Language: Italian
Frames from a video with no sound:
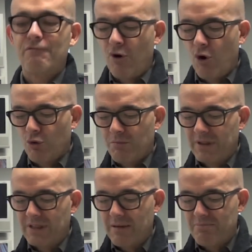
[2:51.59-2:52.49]
forum
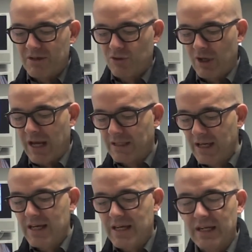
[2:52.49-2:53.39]
di
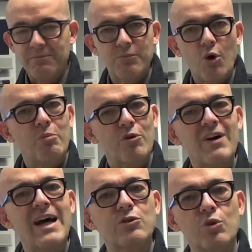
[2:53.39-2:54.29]
appassionati e ieri ho
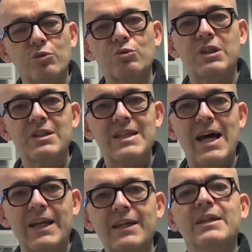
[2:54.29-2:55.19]
provato ad
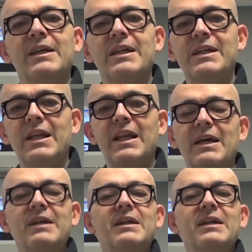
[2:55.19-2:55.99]
utilizzare il